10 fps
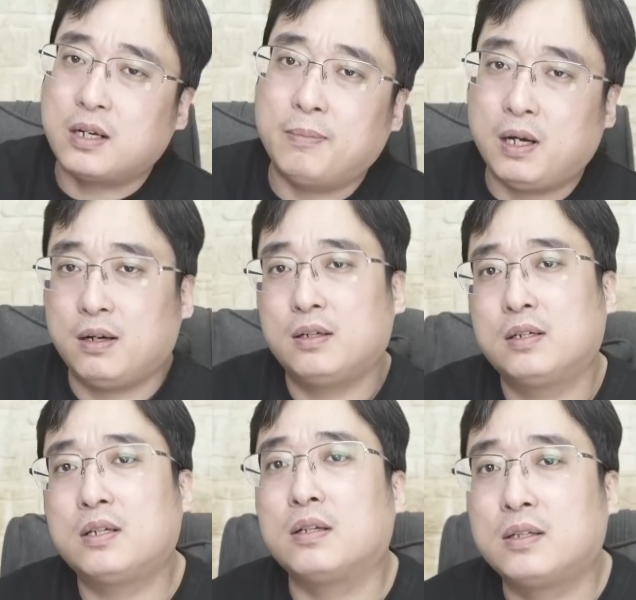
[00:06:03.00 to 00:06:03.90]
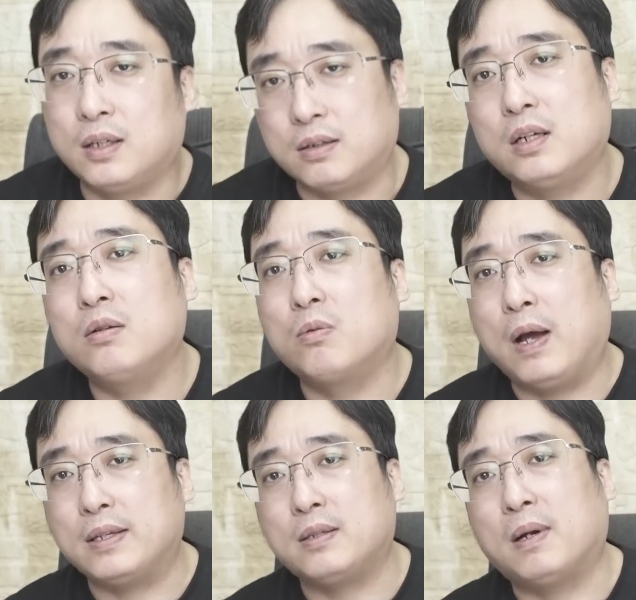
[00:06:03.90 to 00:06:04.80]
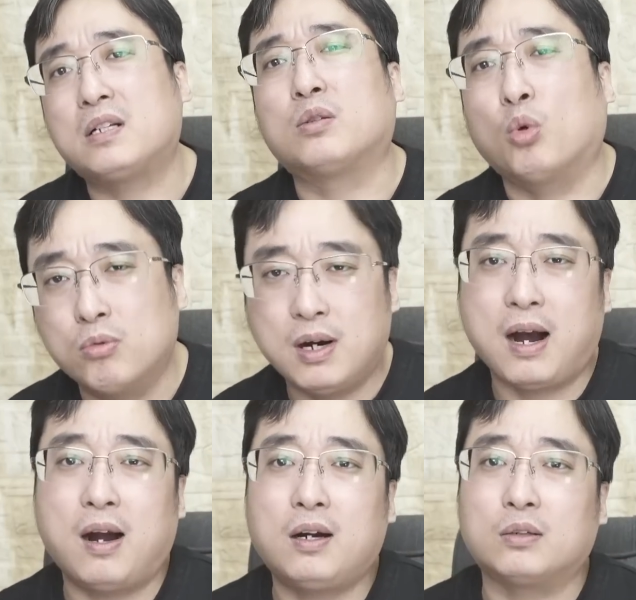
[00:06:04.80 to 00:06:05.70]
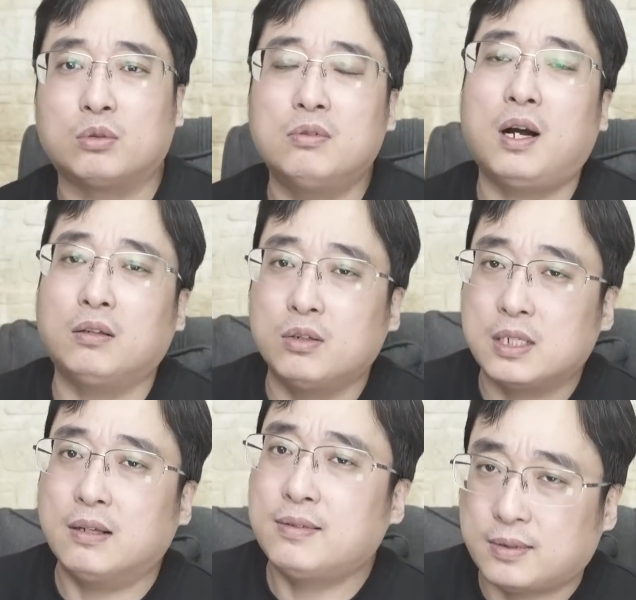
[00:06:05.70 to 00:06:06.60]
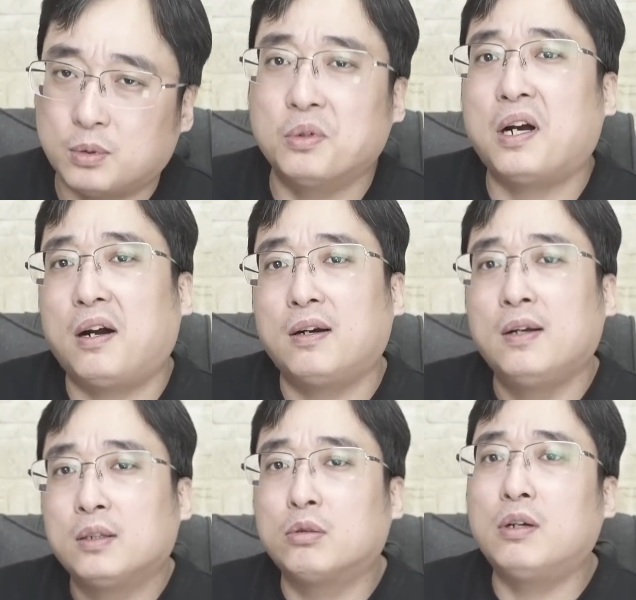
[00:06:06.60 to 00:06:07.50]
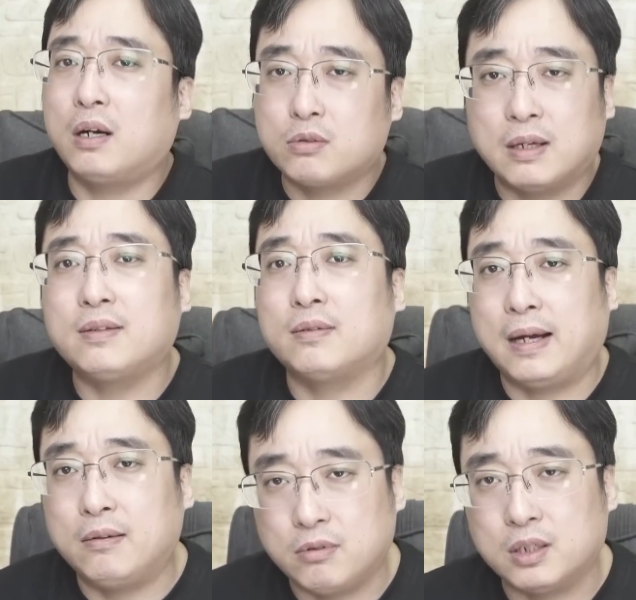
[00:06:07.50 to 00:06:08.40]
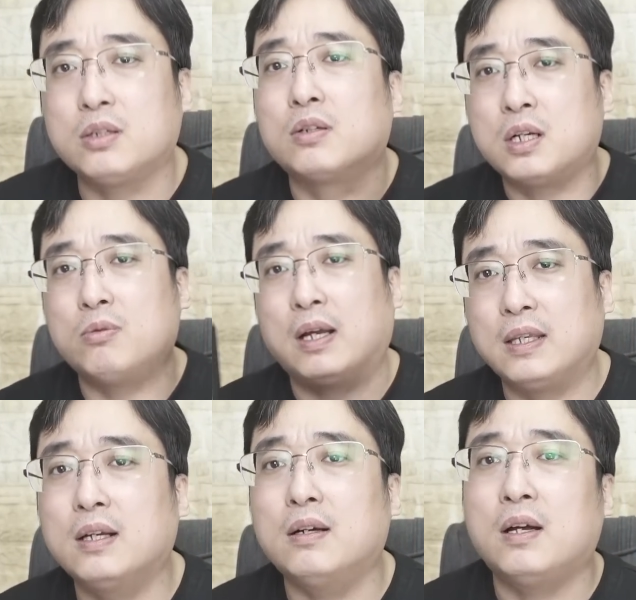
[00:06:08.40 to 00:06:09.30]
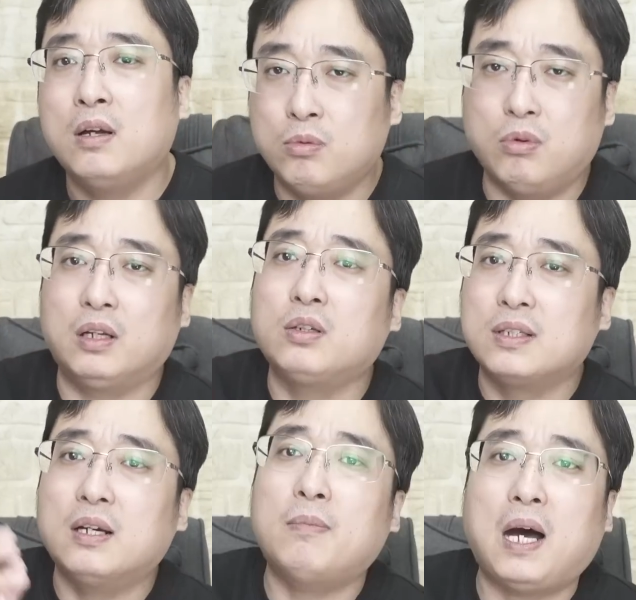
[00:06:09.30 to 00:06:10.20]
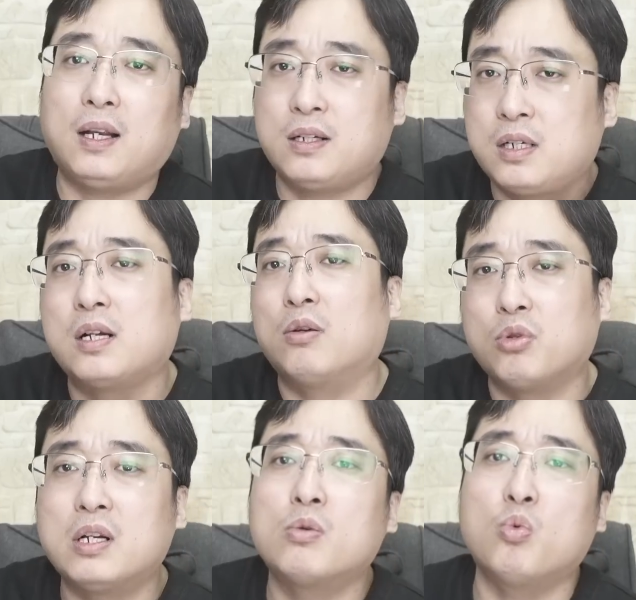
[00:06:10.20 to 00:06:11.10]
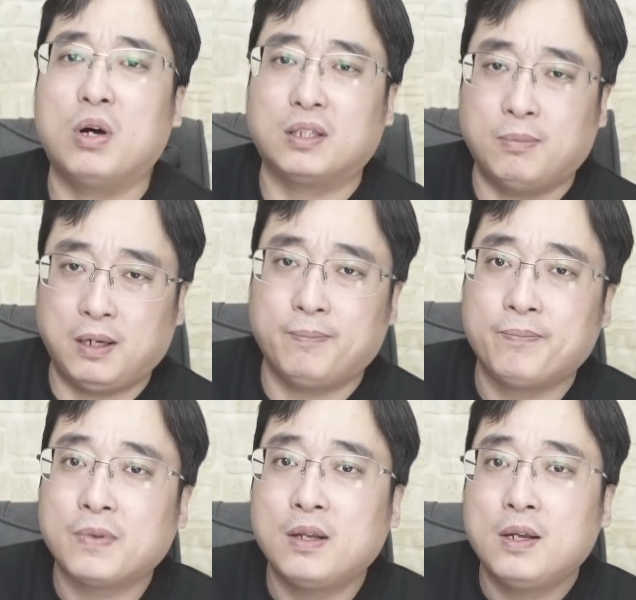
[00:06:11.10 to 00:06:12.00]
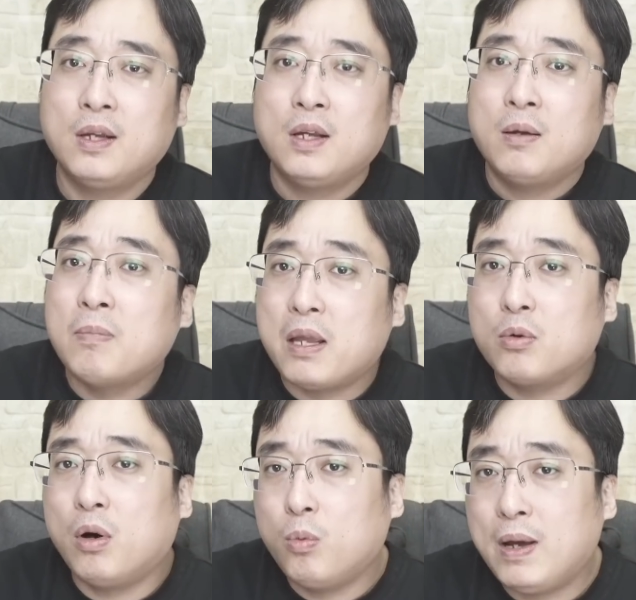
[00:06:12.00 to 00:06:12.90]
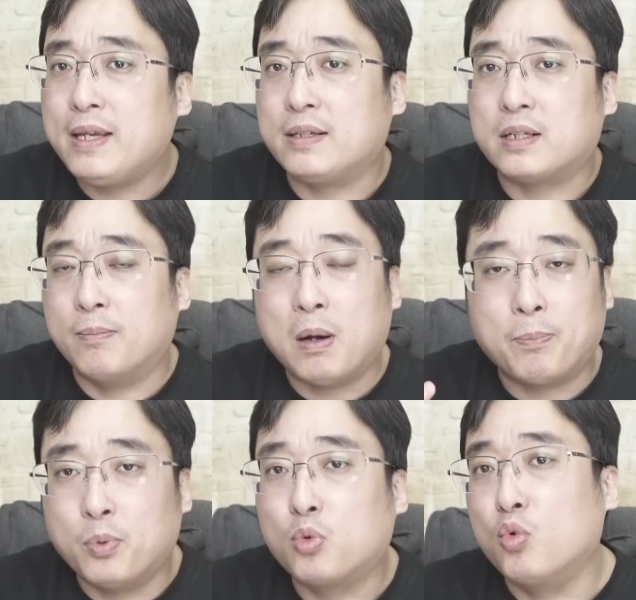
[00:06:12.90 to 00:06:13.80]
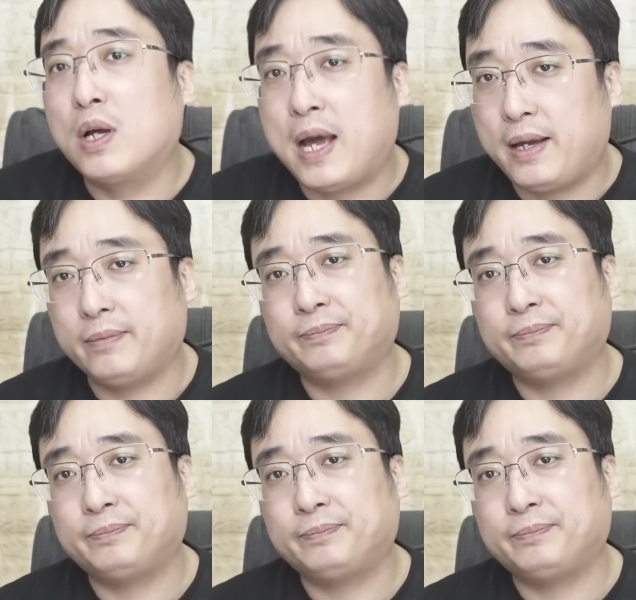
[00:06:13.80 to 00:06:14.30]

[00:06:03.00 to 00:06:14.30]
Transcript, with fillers: 么？是竞争关系嘛？是同行，同行都想死，同行，同行全死完，我就剩我一个，我就赢麻了，市场全是我的嘛。美国为什么不公开？